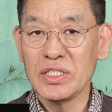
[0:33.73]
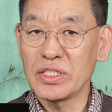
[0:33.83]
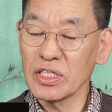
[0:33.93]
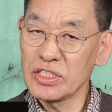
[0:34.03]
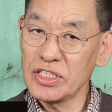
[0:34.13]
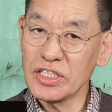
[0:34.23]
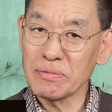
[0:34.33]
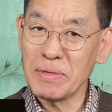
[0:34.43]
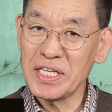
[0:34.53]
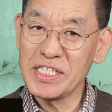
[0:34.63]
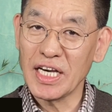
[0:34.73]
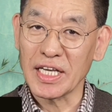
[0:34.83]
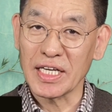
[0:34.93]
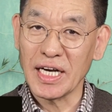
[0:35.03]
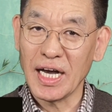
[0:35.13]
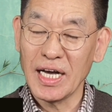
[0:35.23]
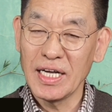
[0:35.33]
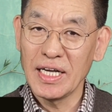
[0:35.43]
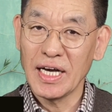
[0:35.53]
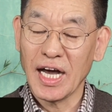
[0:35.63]
정치적 메시아인가
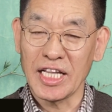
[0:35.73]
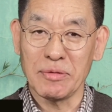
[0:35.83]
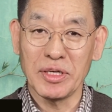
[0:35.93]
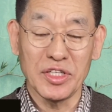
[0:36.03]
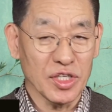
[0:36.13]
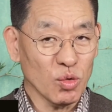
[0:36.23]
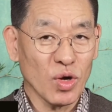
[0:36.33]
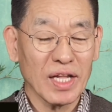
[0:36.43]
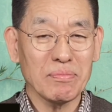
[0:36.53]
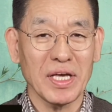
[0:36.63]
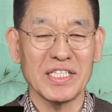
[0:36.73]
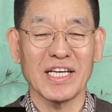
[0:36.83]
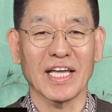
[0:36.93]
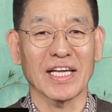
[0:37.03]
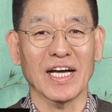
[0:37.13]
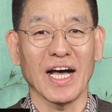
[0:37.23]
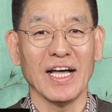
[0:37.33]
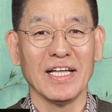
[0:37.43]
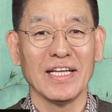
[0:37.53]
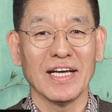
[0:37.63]
아니면 영원한
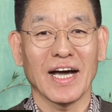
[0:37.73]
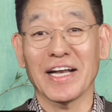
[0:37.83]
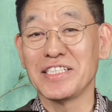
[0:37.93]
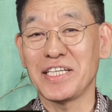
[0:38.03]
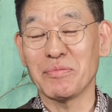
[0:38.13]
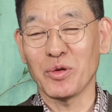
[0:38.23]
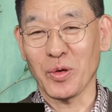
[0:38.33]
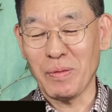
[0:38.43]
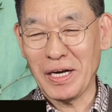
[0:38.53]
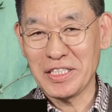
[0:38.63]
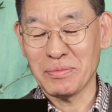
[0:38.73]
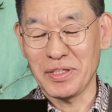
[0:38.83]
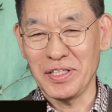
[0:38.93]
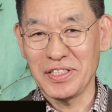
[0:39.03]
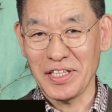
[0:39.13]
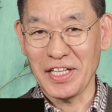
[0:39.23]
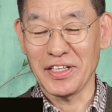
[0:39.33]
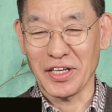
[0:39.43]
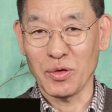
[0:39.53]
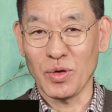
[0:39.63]
메시아인가 하는 제목으로 말씀을
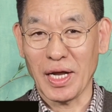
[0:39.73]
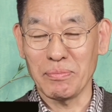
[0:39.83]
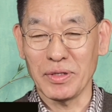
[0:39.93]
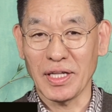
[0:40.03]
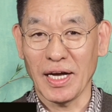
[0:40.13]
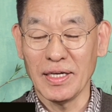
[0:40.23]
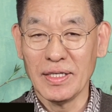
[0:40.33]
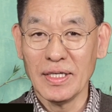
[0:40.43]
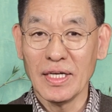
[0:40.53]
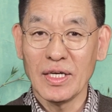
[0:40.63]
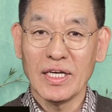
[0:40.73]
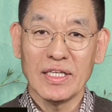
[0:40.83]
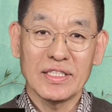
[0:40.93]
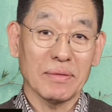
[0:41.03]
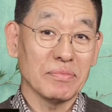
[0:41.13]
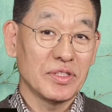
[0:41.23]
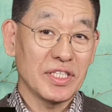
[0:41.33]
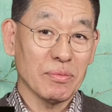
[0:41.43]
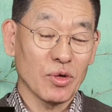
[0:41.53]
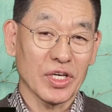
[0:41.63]
전해드리기 원합니다. 참
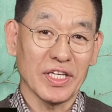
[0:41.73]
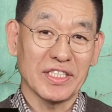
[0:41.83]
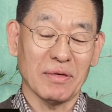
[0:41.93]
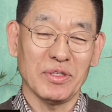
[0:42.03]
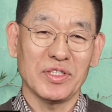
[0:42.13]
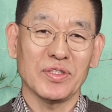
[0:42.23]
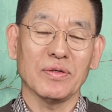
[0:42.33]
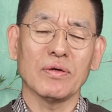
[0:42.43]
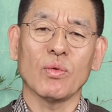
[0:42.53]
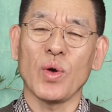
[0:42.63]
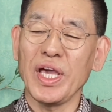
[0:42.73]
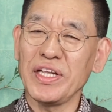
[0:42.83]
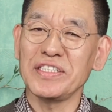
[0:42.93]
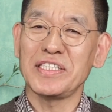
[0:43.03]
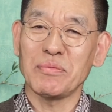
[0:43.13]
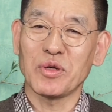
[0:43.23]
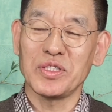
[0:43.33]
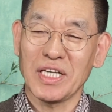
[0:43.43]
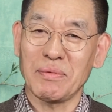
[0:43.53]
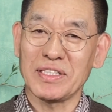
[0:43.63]
제목이 재미있죠? 왜 이런
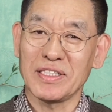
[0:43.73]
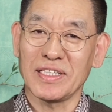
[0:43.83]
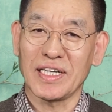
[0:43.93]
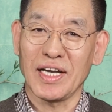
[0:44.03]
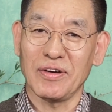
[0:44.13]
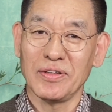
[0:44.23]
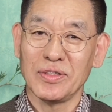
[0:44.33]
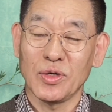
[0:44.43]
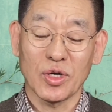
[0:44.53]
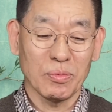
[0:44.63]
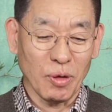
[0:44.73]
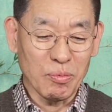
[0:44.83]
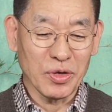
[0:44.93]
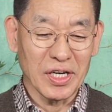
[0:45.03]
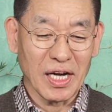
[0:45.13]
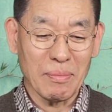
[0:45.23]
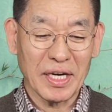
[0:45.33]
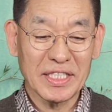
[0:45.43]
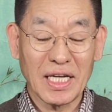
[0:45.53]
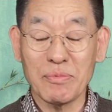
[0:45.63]
제목을 삼았을까요? 오늘 본문을
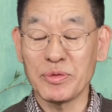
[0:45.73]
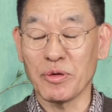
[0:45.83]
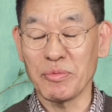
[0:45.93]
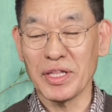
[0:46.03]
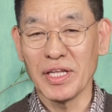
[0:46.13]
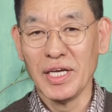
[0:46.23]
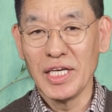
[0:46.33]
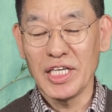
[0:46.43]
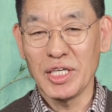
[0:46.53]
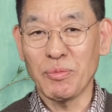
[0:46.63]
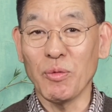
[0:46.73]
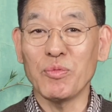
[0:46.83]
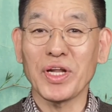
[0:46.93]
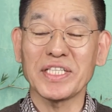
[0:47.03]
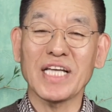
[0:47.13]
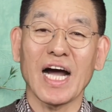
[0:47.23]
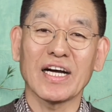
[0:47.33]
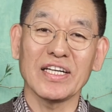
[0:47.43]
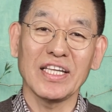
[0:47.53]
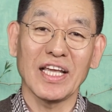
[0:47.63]
가만히 살펴보면 이 본문의
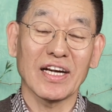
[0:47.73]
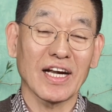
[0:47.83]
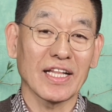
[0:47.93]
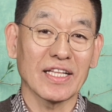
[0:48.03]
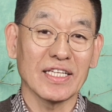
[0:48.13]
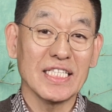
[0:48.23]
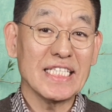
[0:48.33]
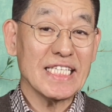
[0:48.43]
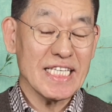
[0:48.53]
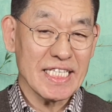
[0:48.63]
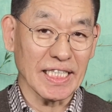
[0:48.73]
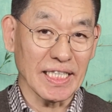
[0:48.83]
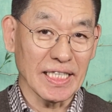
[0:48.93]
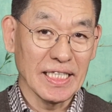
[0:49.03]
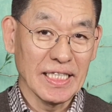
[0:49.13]
사건이 일어난 시즌을